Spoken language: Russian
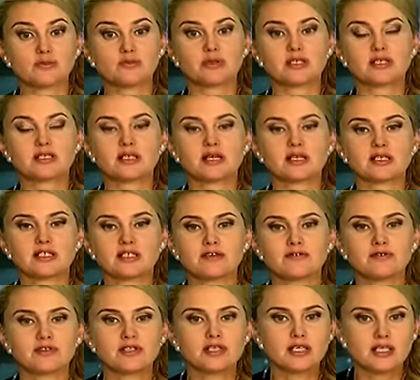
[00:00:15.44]
признался в
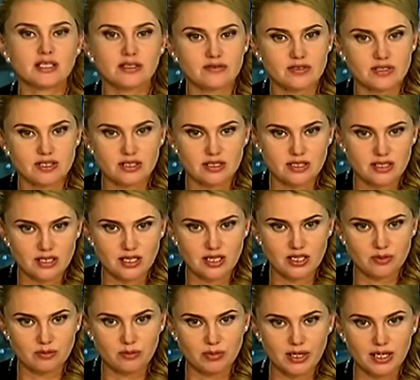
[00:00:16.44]
ненависти к стражам
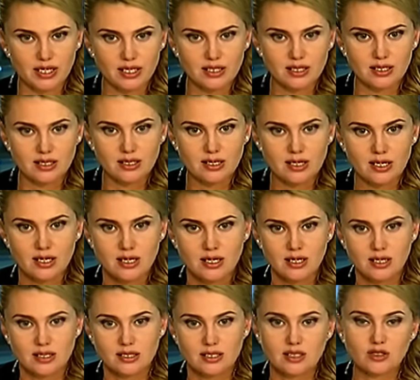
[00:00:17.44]
порядка
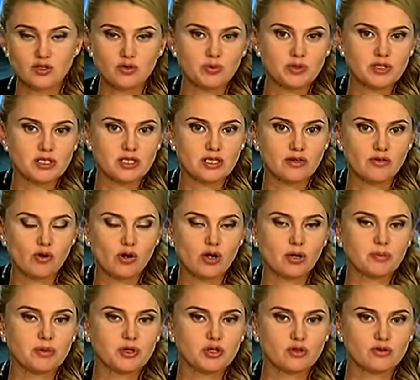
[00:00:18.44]
сразу после того, как
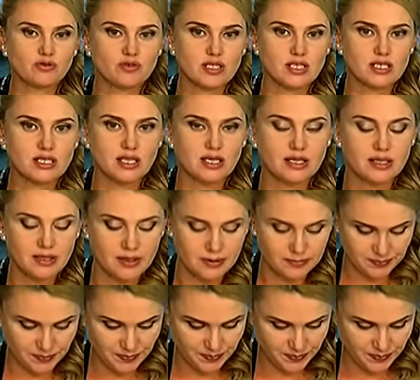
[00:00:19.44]
пришел в сознание.